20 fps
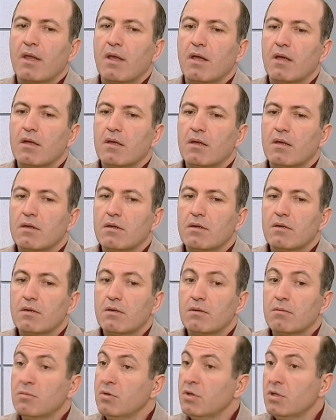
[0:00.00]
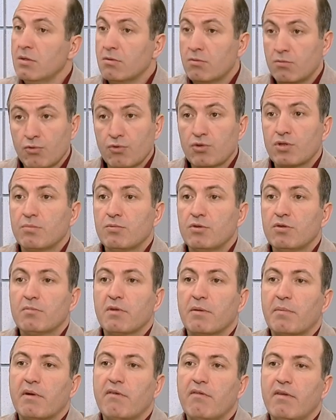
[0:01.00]
э, мы тут же будем
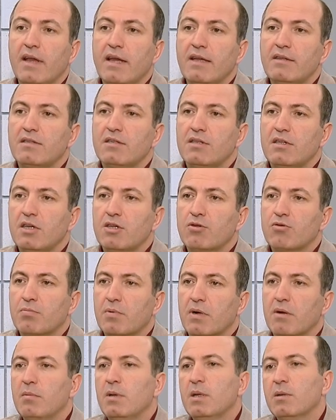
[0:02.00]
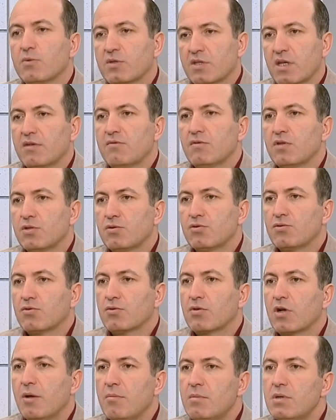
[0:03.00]
направлять эту проблему в
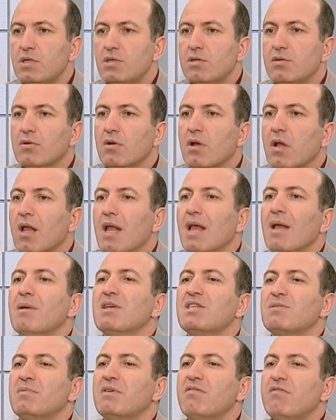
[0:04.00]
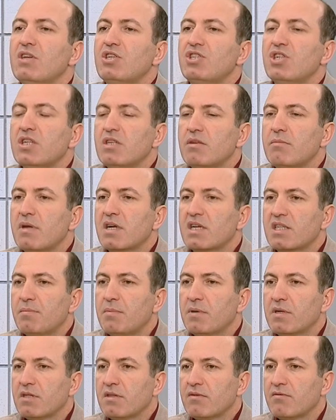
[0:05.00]
соответствующую комиссию с привлечением
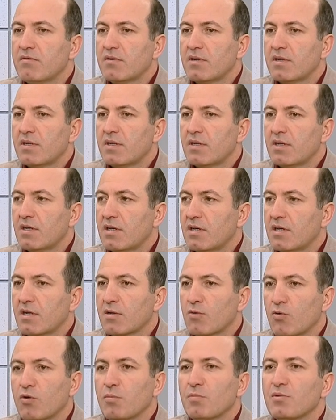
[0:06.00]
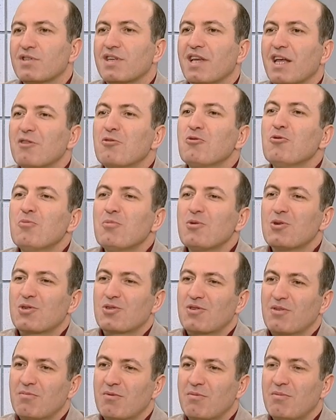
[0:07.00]
экспертного э, корпуса. Я думаю,
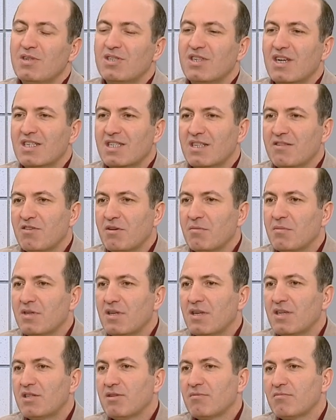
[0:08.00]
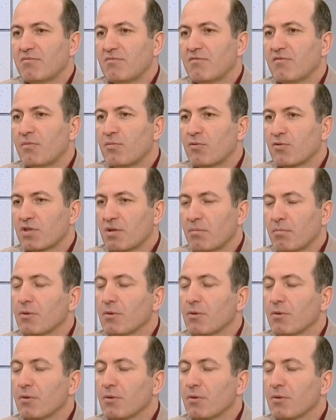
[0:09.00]
что мы в ближайшее время этим вопросом